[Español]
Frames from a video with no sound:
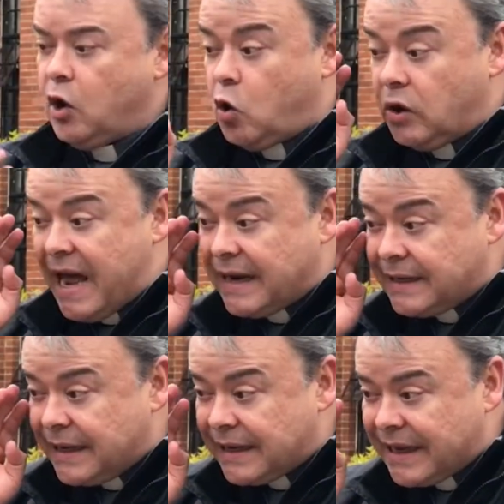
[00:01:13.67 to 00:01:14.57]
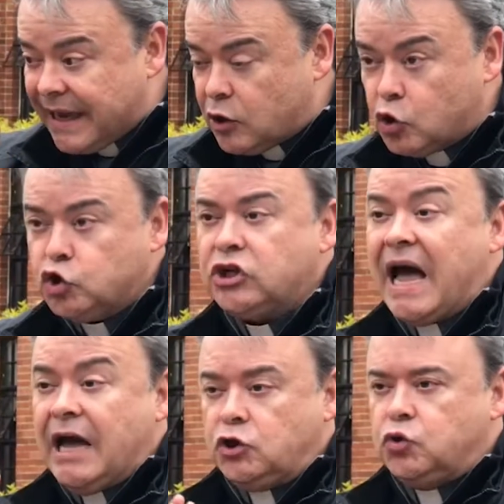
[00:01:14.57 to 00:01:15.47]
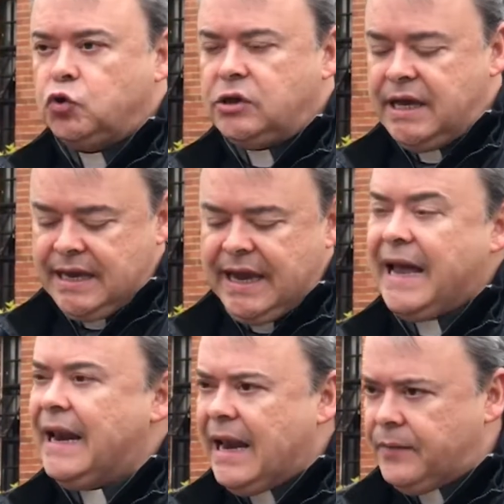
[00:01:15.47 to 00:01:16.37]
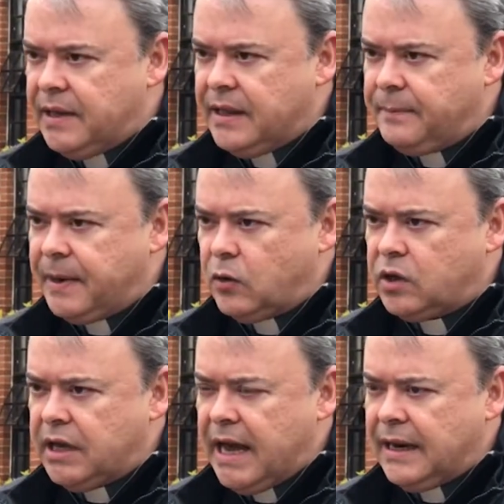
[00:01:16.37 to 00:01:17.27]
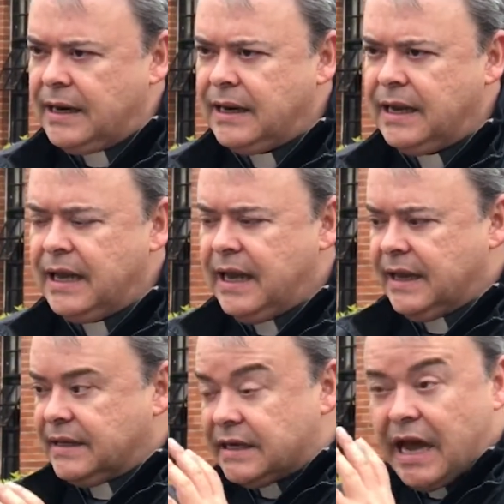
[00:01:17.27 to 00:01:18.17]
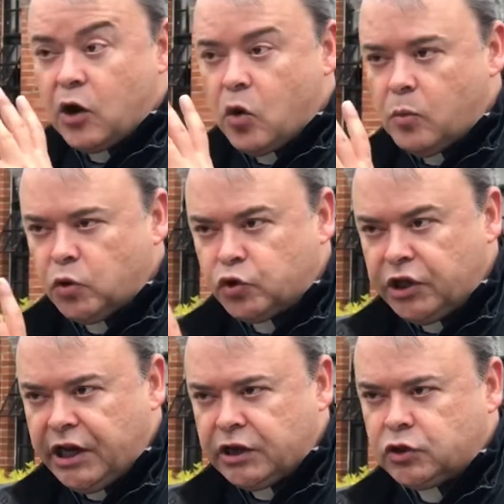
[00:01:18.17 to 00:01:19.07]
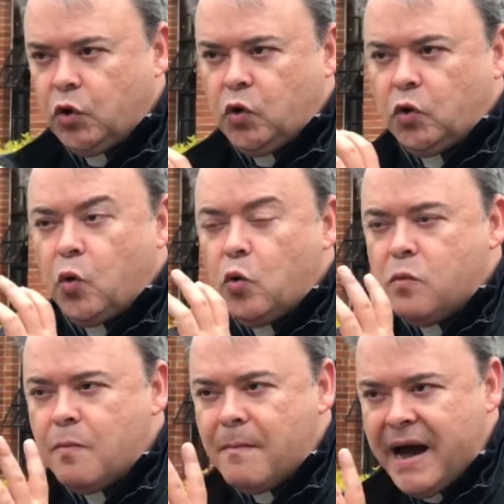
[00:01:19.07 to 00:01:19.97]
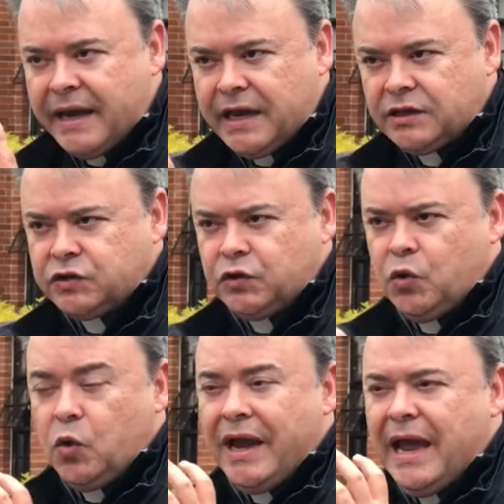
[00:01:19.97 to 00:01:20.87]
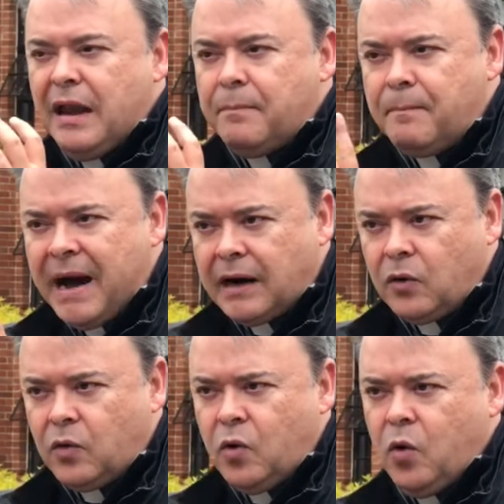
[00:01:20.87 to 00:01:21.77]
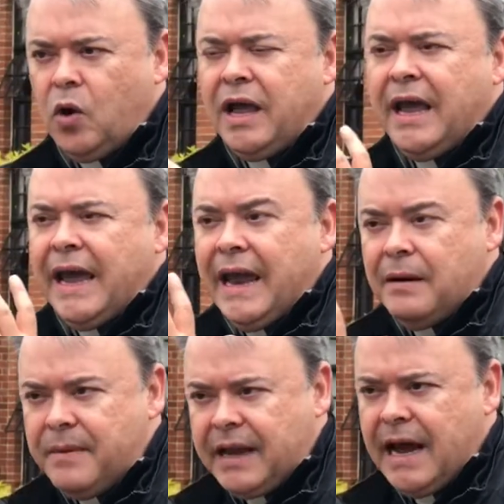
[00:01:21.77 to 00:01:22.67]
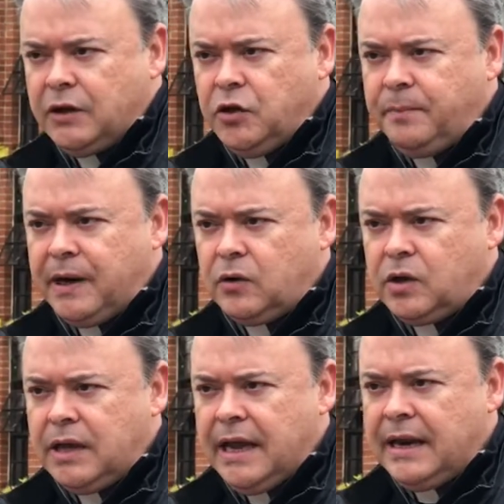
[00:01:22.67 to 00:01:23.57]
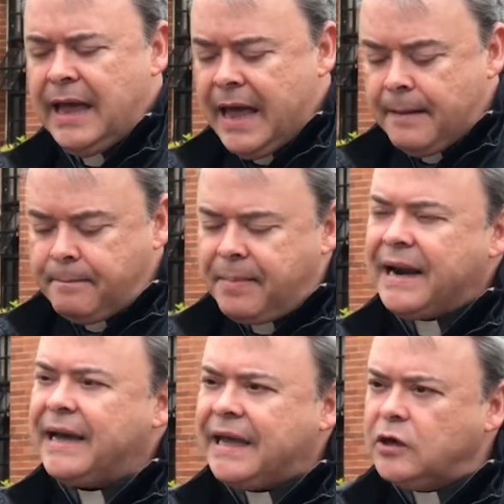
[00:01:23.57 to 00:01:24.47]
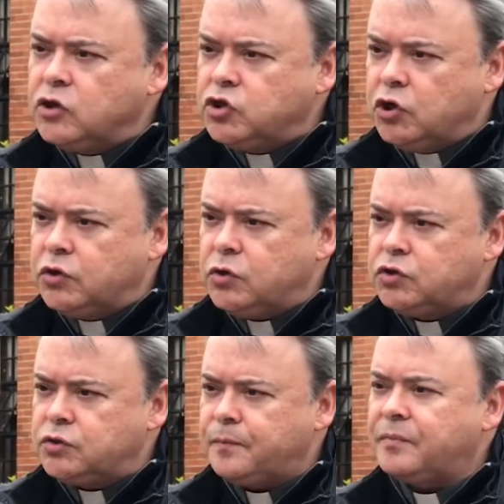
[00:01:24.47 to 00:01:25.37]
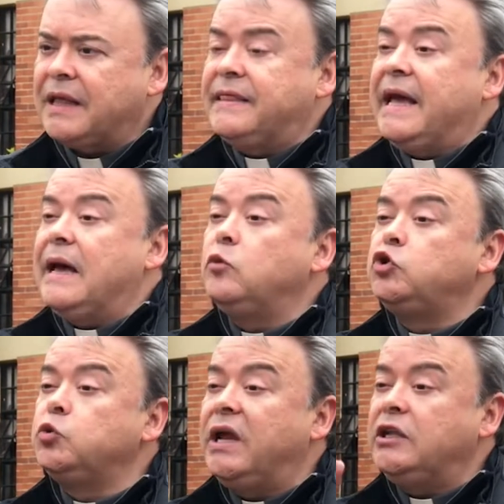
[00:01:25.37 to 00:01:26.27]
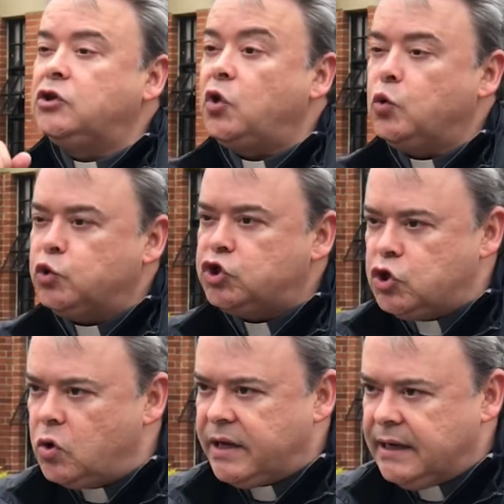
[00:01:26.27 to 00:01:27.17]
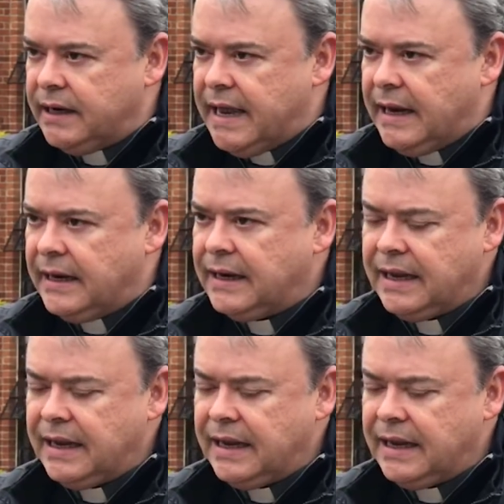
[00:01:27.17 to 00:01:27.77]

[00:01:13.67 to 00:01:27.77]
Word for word: con alguien que nos ayude en la vida parroquial que sea como un director, un maestro, el párroco, el vicario parroquial, para que nosotros tengamos una introducción general